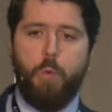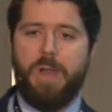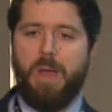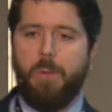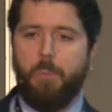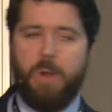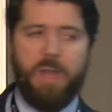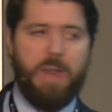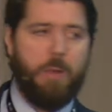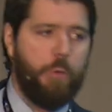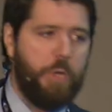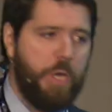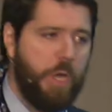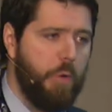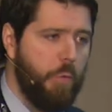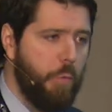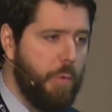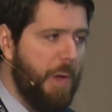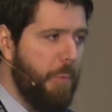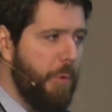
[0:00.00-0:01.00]
buena unión,
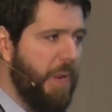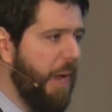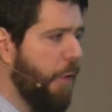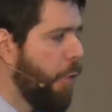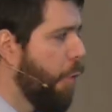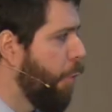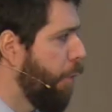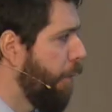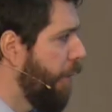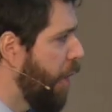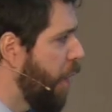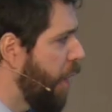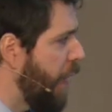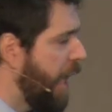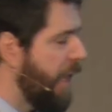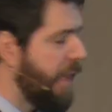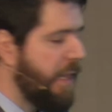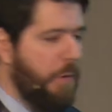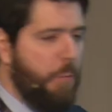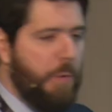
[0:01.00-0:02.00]
una buena conjunción
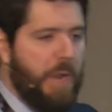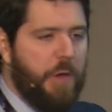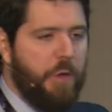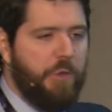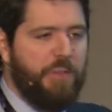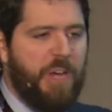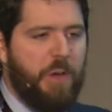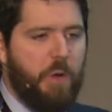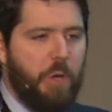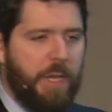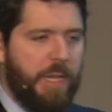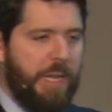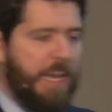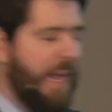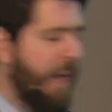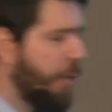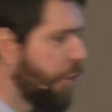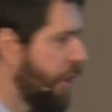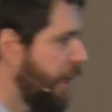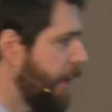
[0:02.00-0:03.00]
entre una cosa y la
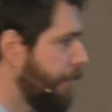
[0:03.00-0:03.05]
otra.